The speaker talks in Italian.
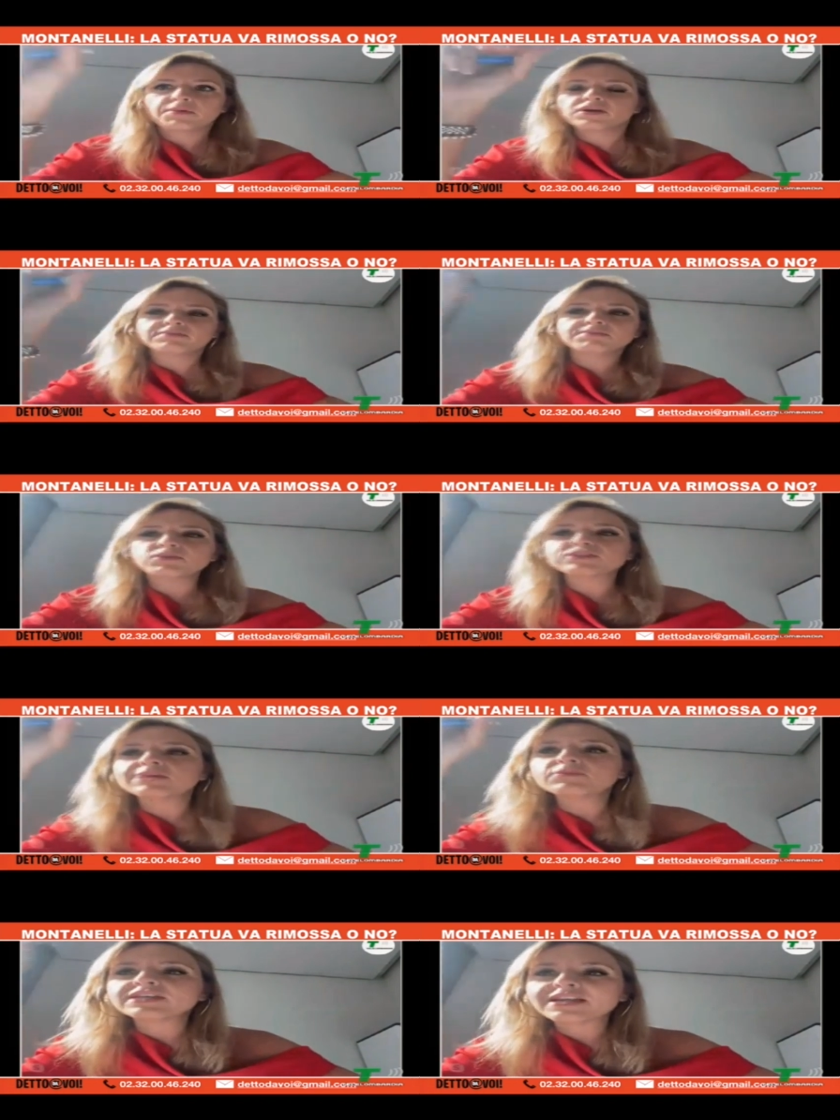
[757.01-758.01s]
poi
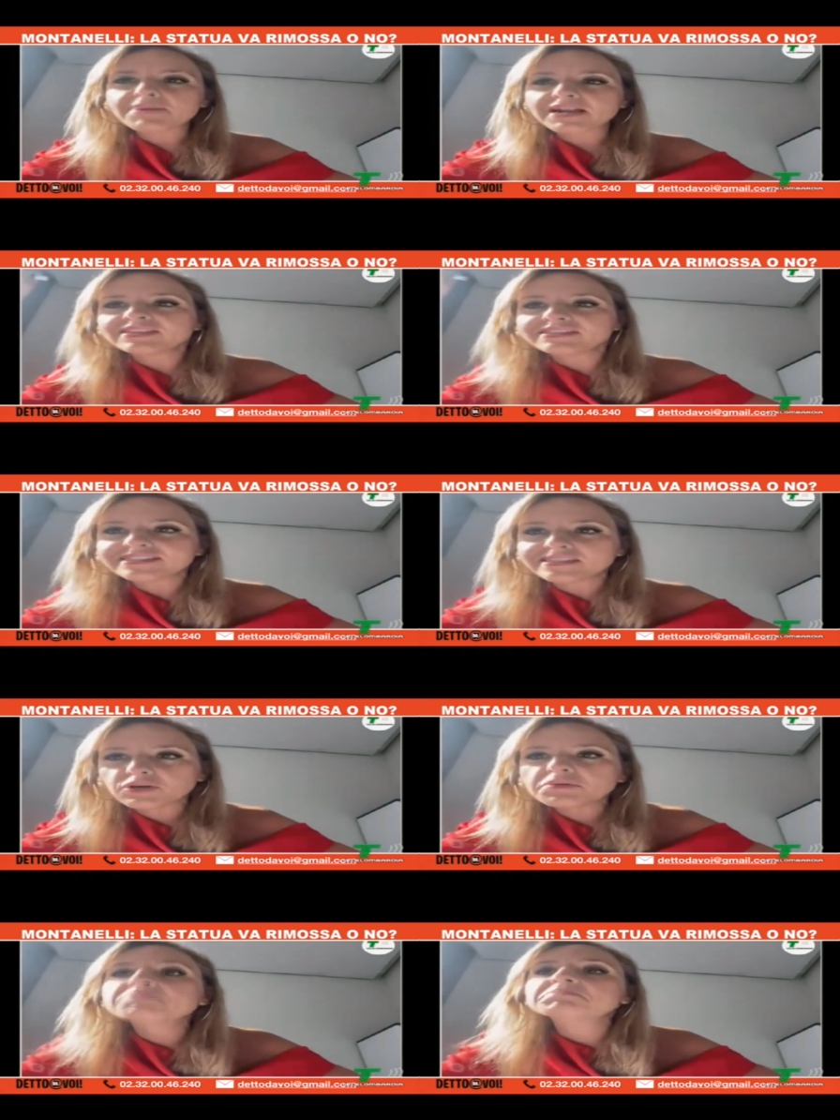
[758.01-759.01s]
possiamo dire mm.
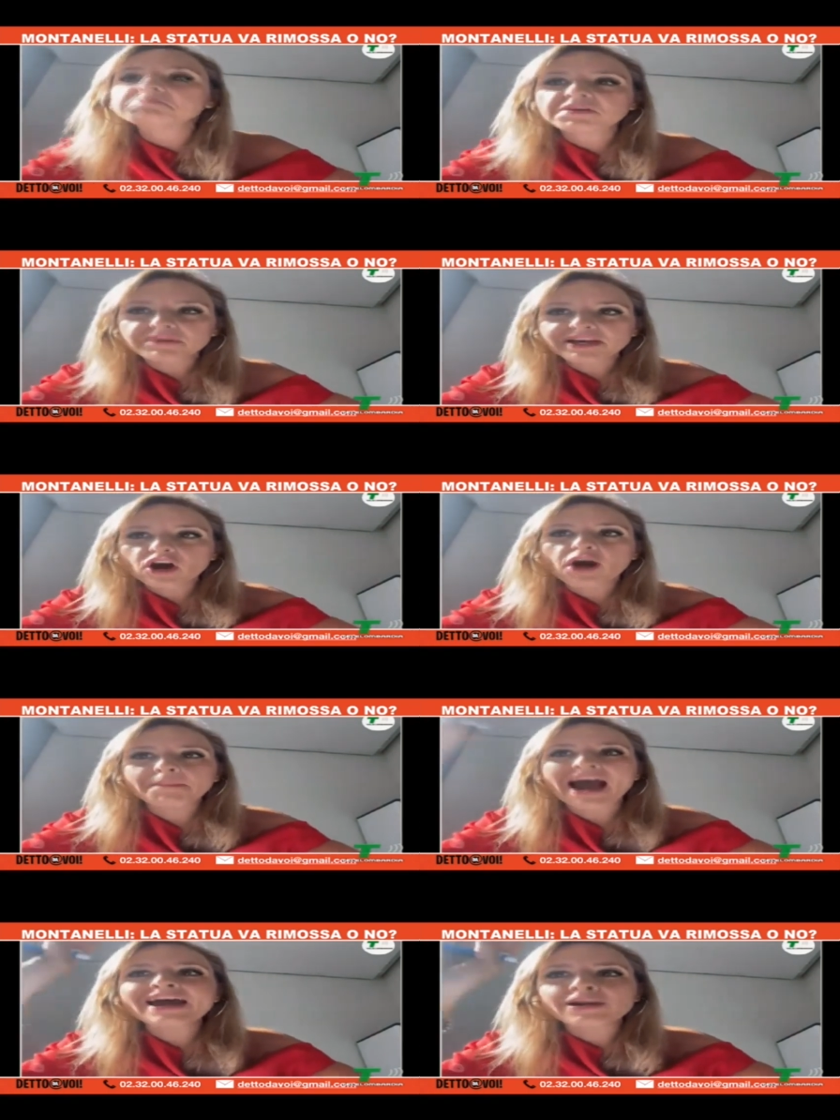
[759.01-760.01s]
bravissimo, per me no,
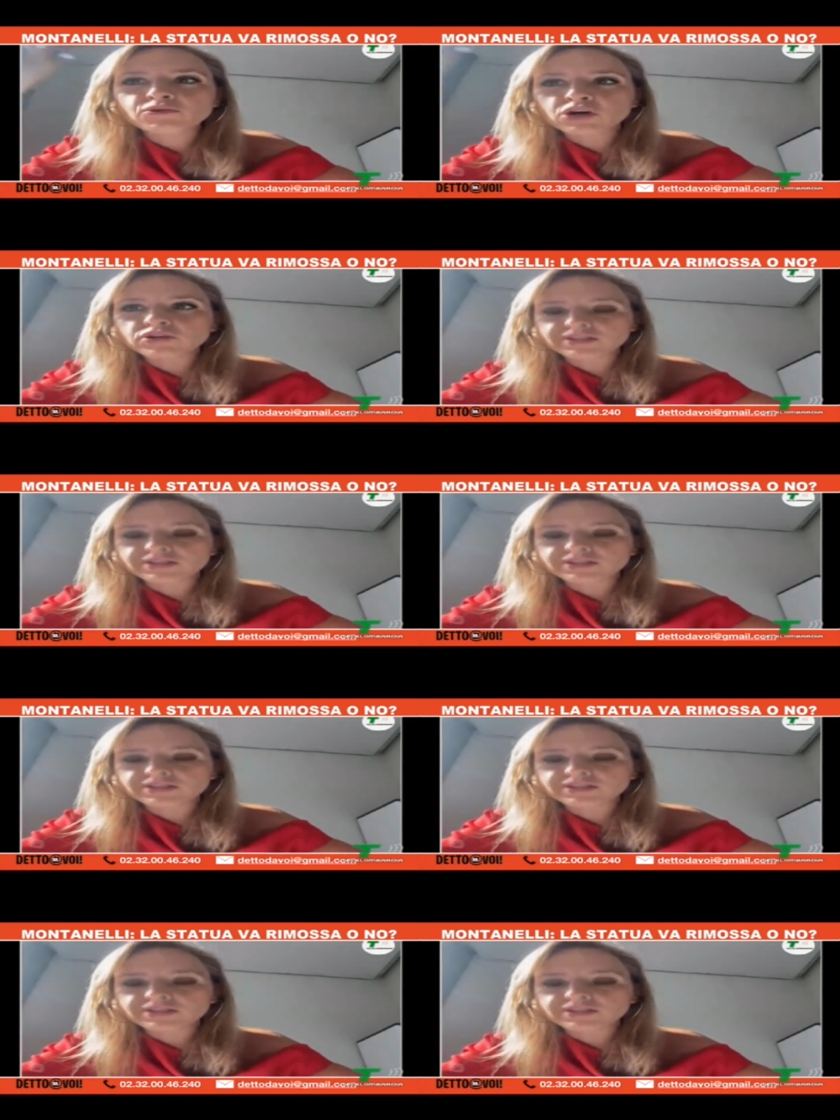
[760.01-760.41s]
ma era un noto mm.